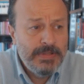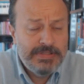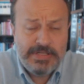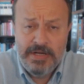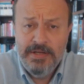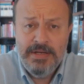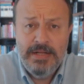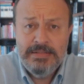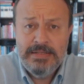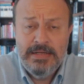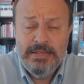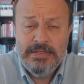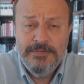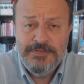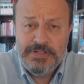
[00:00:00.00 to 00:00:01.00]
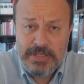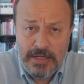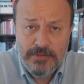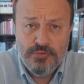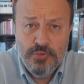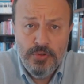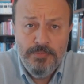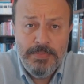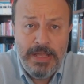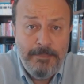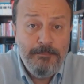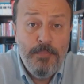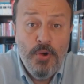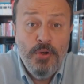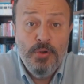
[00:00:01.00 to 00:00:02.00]
Sağın alternatifi sağ diyorum ya
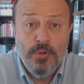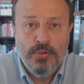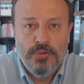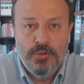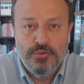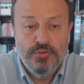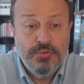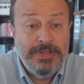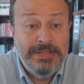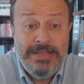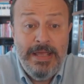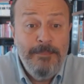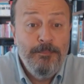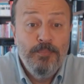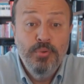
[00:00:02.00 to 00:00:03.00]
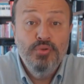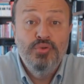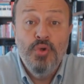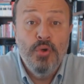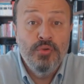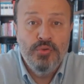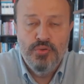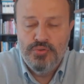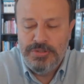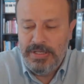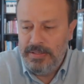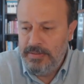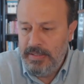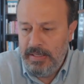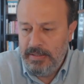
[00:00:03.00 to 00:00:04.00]
hep böyle oluyor. Türkiye'de hep bu döngü
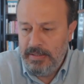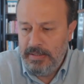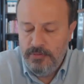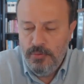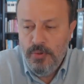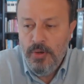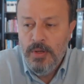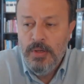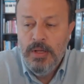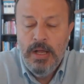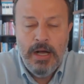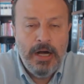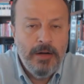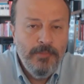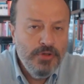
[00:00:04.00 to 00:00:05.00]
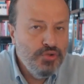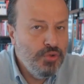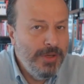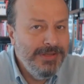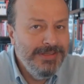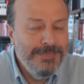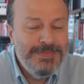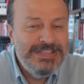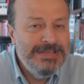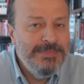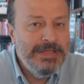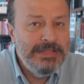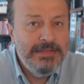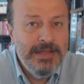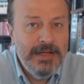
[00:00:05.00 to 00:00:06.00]
üzerinden gidiliyor. Ama şu anda bizim
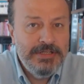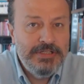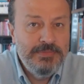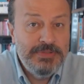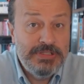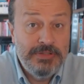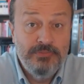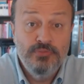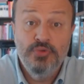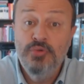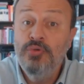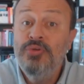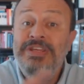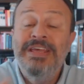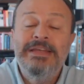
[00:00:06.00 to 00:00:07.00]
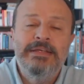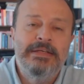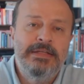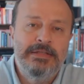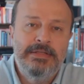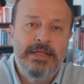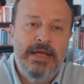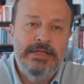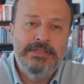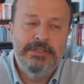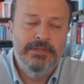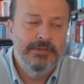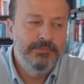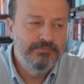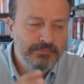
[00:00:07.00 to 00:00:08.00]
ihtiyacımızın, Türkiye'nin
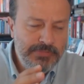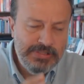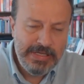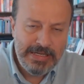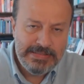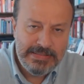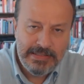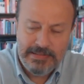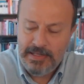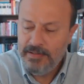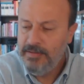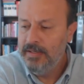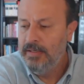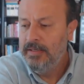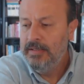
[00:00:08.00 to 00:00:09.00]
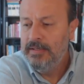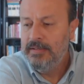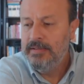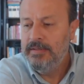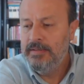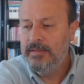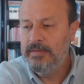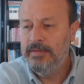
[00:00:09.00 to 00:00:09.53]
ihtiyacının, siyaseten e,